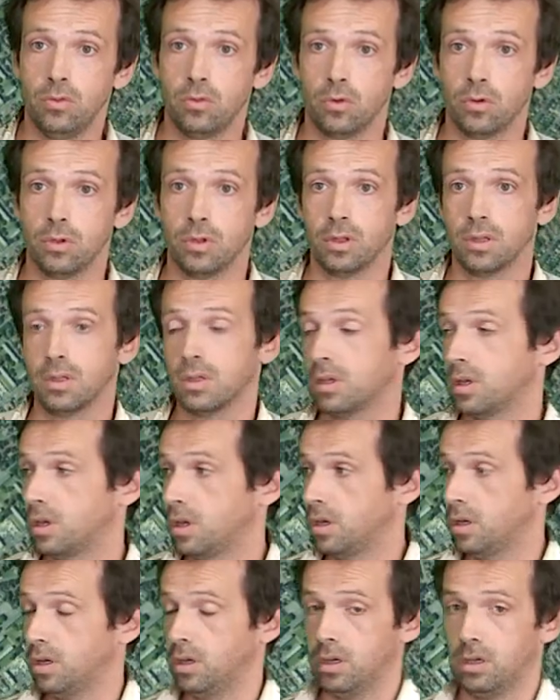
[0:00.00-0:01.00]
zone
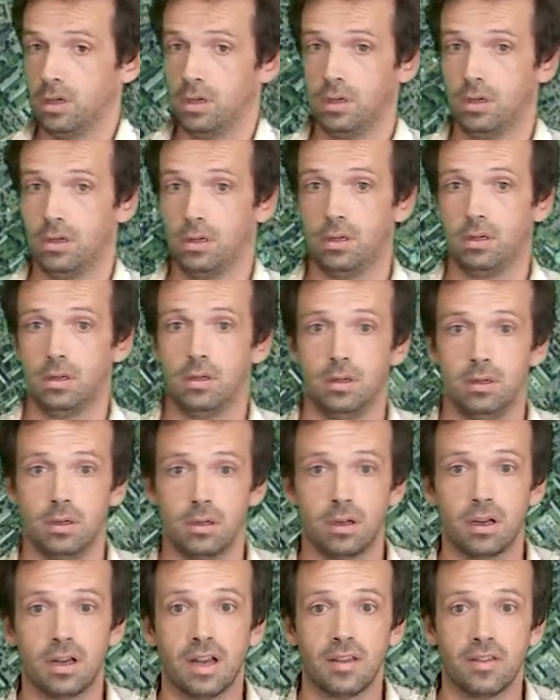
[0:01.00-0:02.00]
euh,
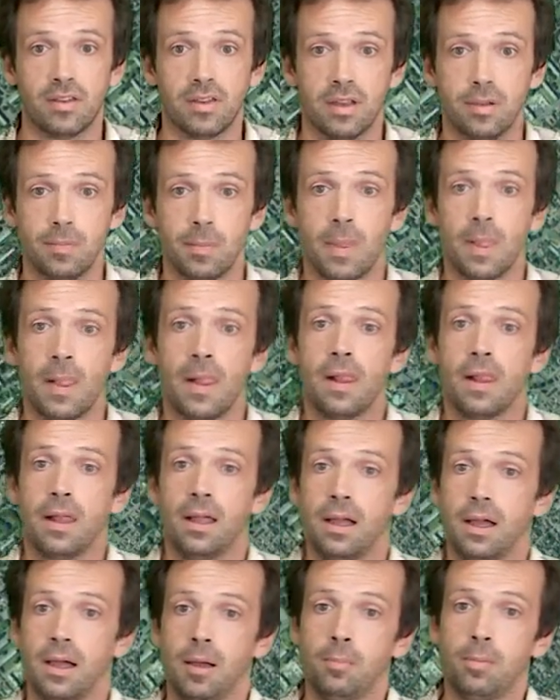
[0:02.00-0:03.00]
classée
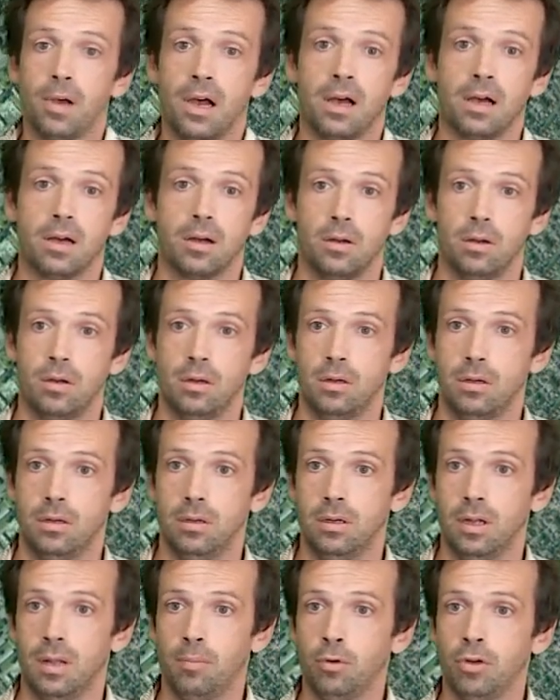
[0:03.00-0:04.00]
hein, par
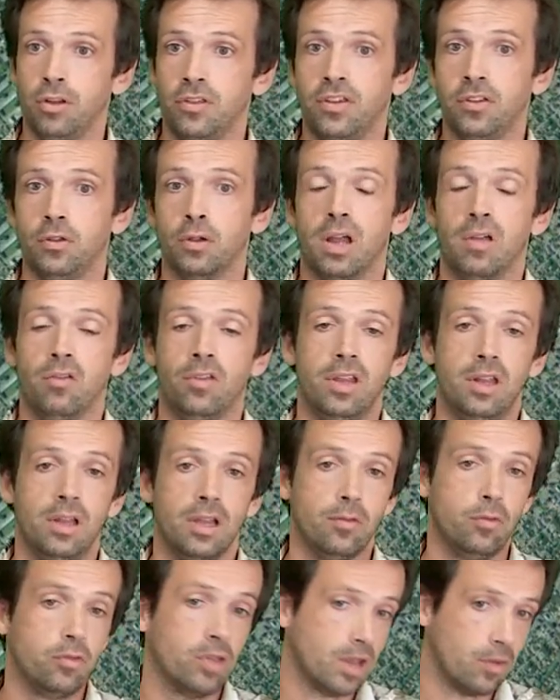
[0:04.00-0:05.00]
euh, la politique de la ville, et
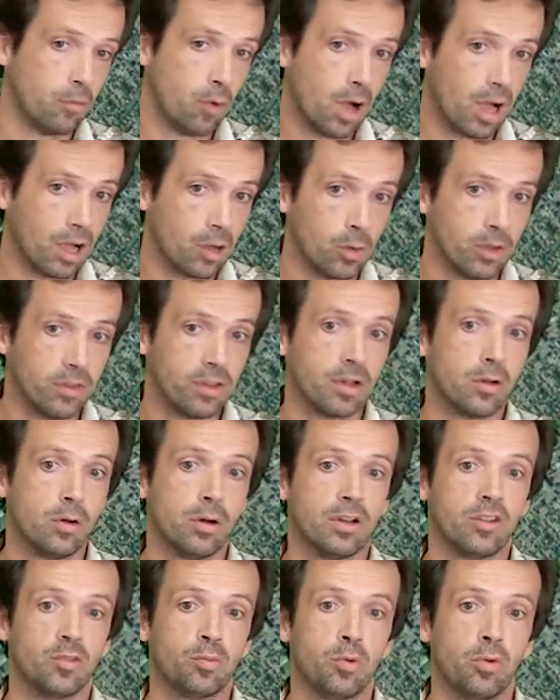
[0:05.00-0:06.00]
vous allez voir à quoi ça
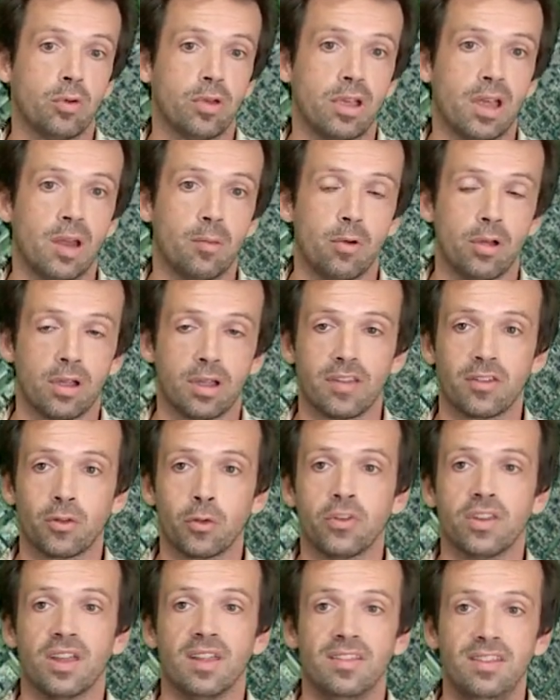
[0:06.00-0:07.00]
correspond également et qu'est-ce que
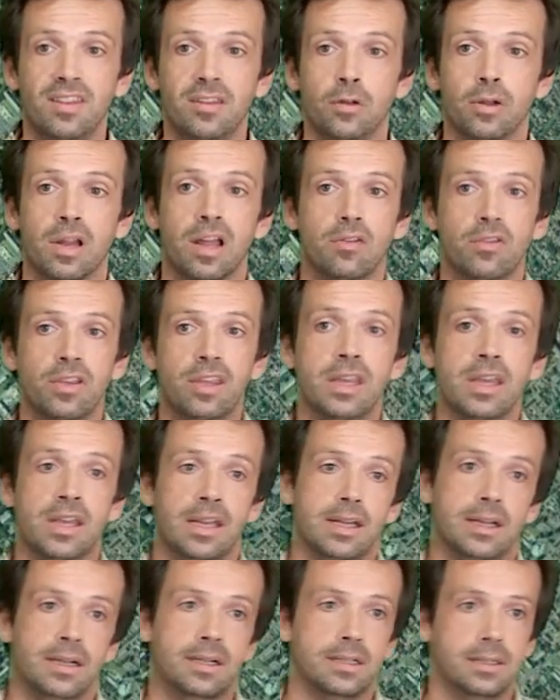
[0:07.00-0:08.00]
ça dit de la vie
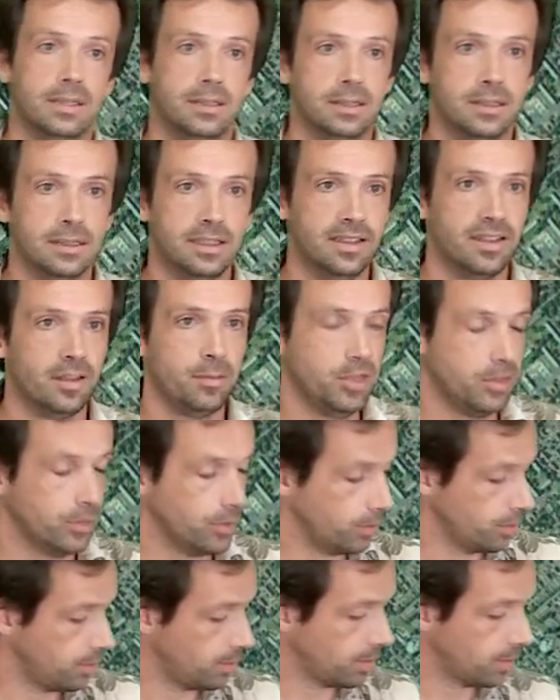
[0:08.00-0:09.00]
euh, des
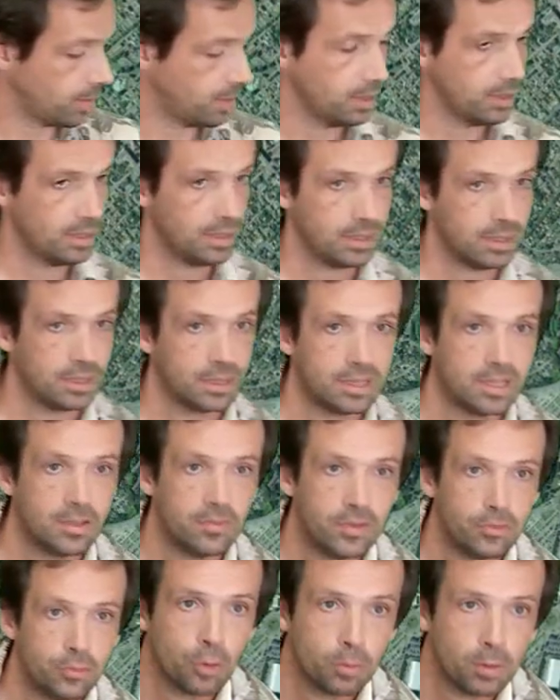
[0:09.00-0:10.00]
habitants qui,
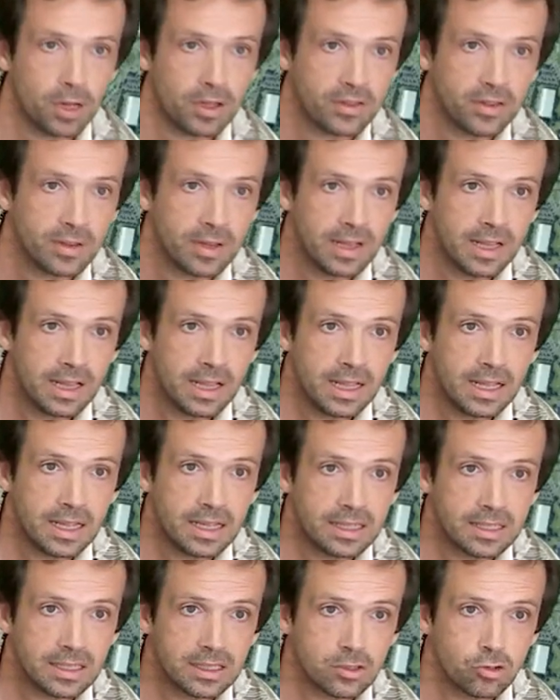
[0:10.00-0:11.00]
vivent place.
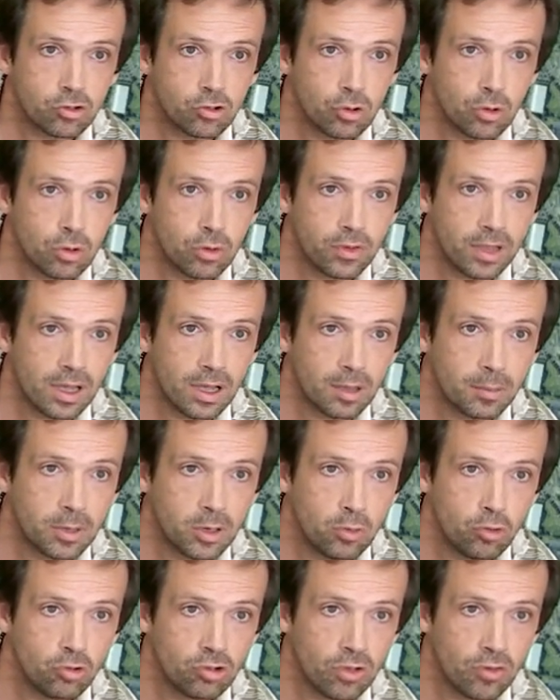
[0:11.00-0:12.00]
Je reviens à mes
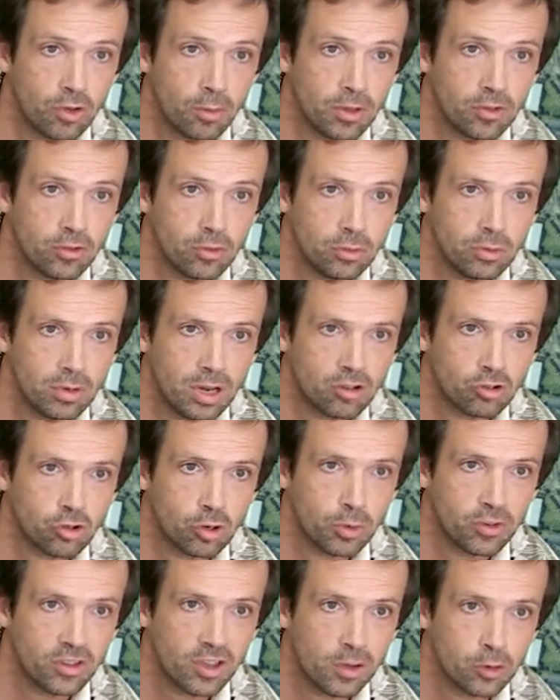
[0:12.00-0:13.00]
couches d'informations. Là, je
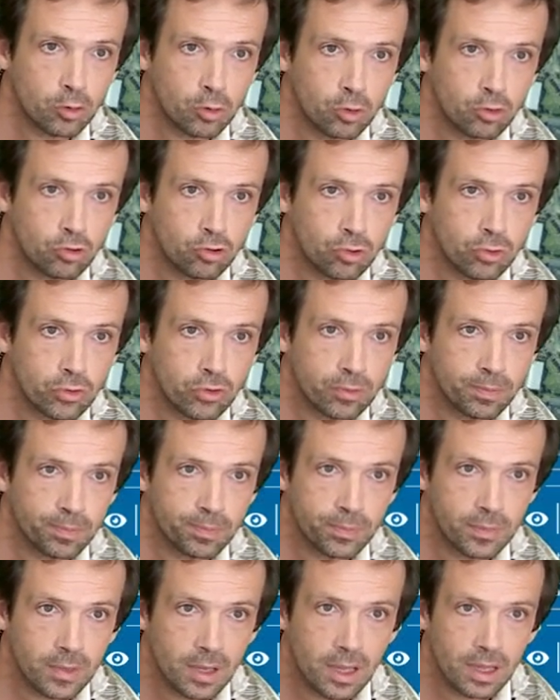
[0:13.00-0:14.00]
commence à avoir trop de choses.
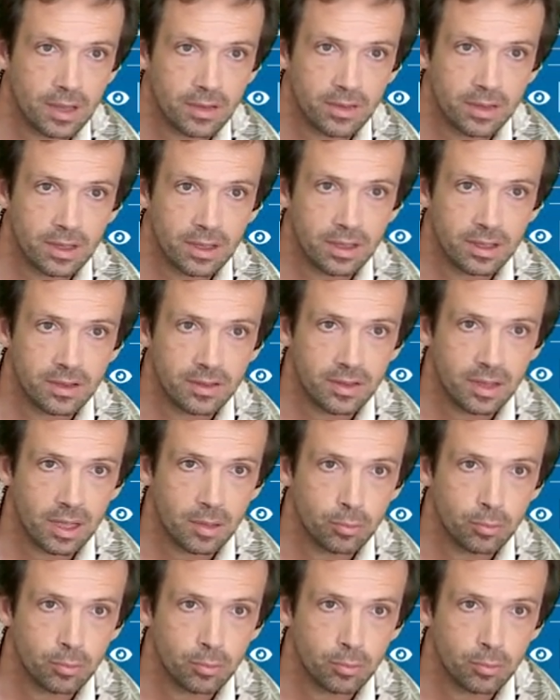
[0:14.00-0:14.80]
Hein. c'est un,